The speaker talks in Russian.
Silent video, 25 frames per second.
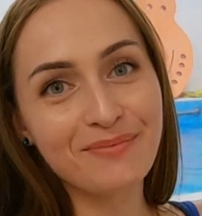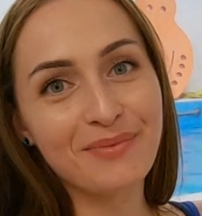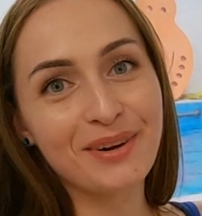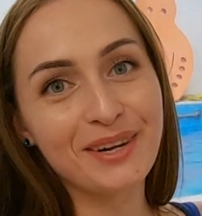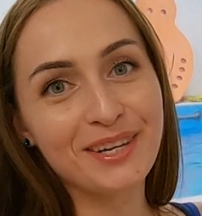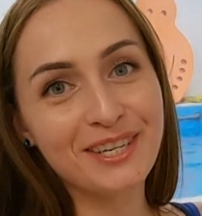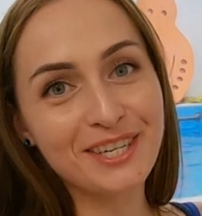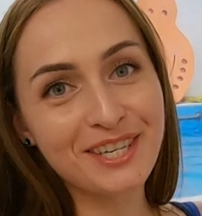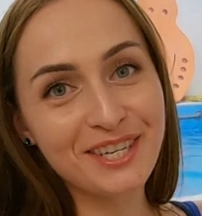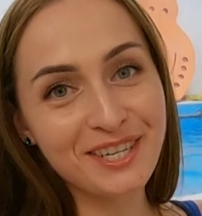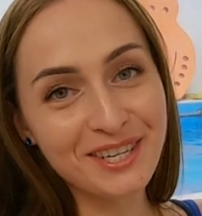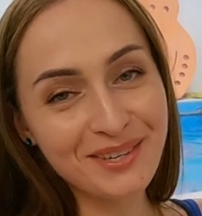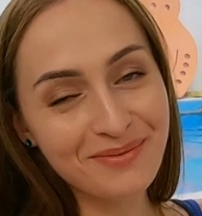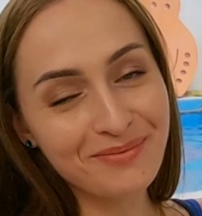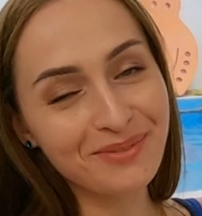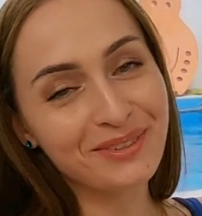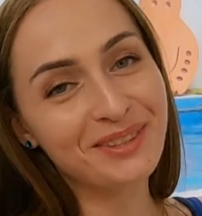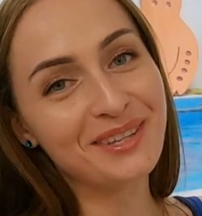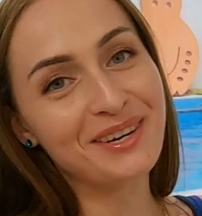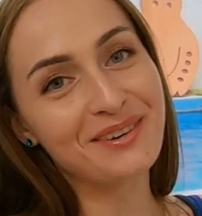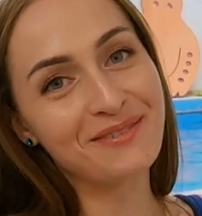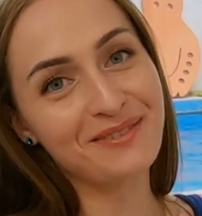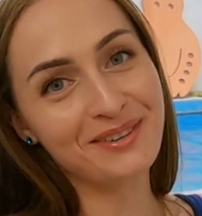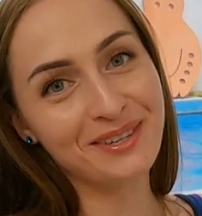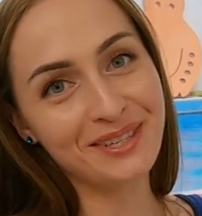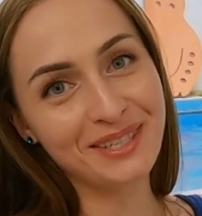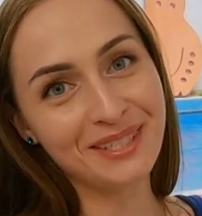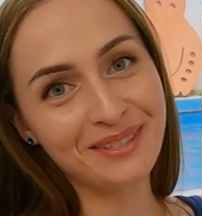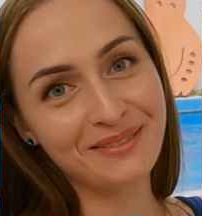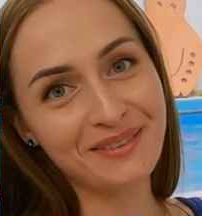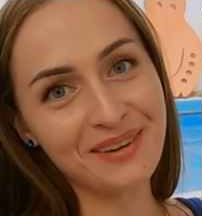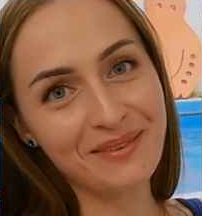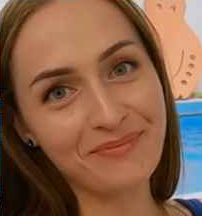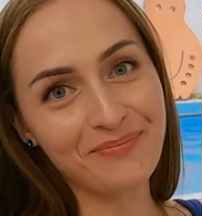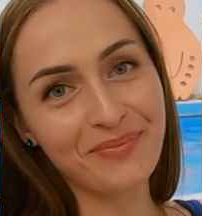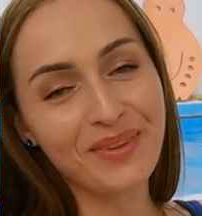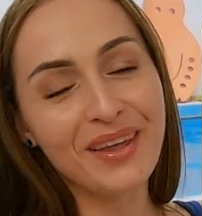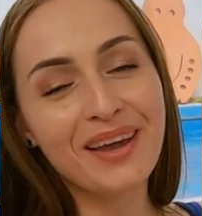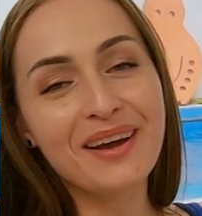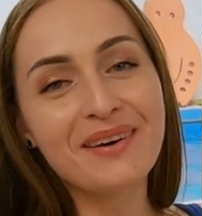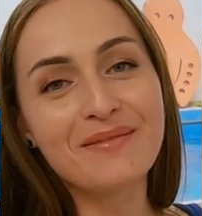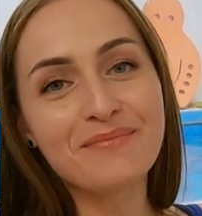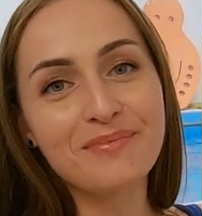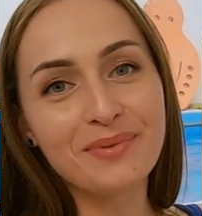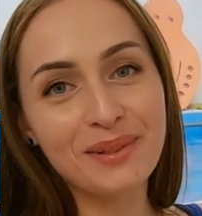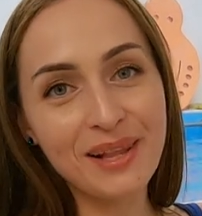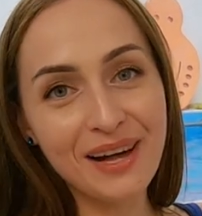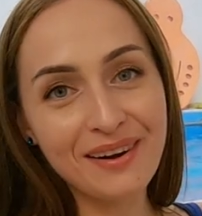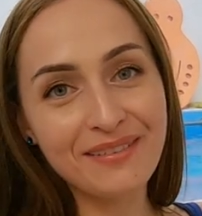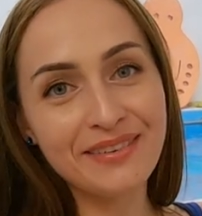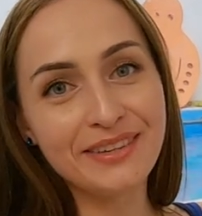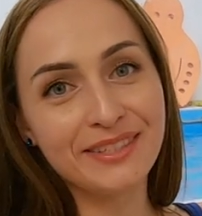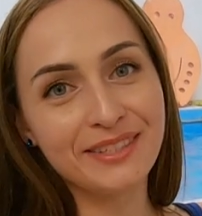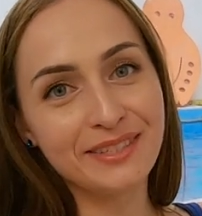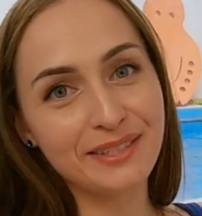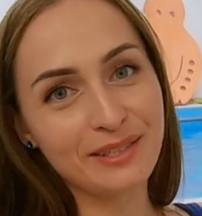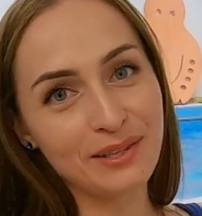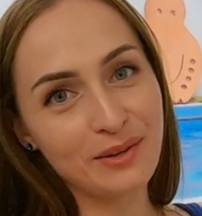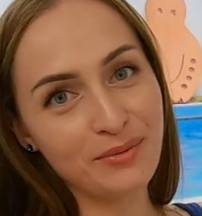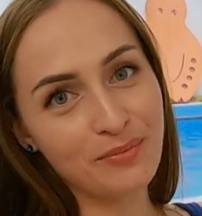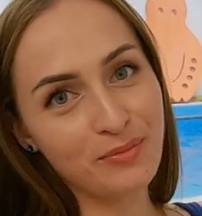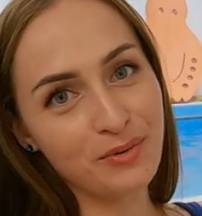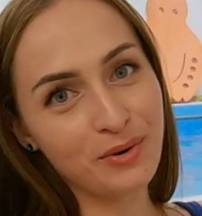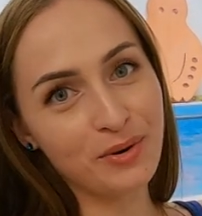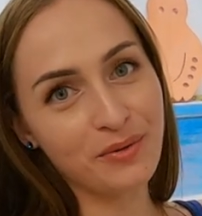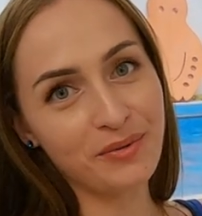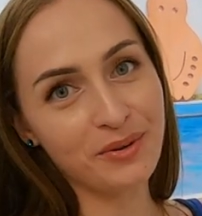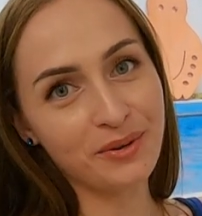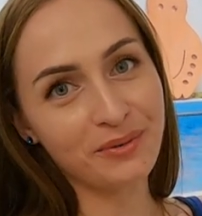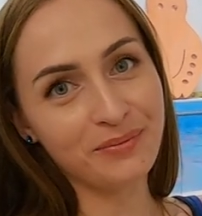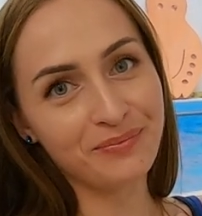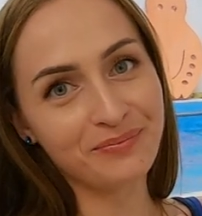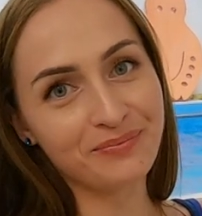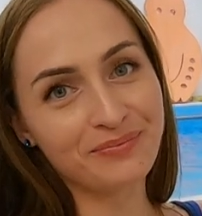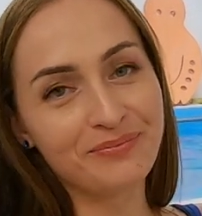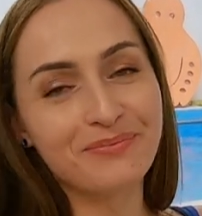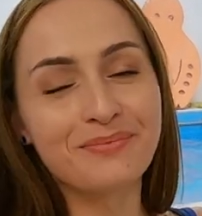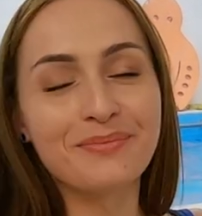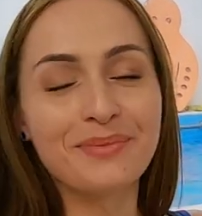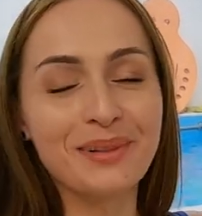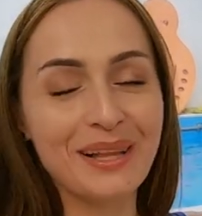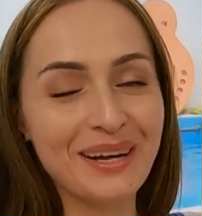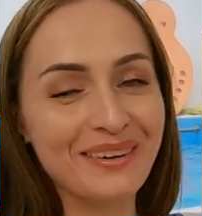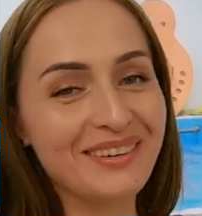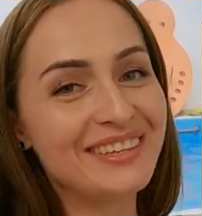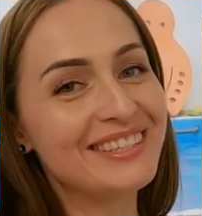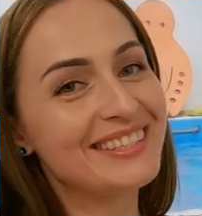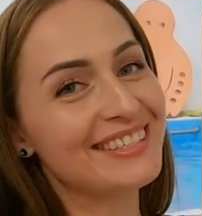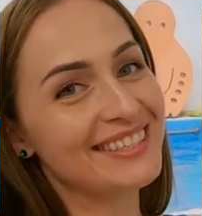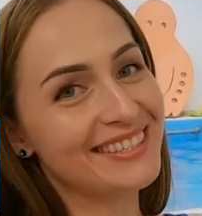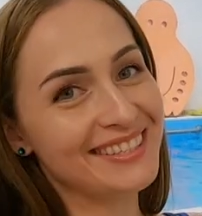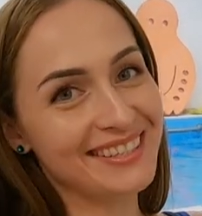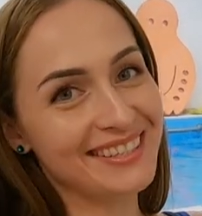с большим удовольствием, плавайте с любовью, плавайте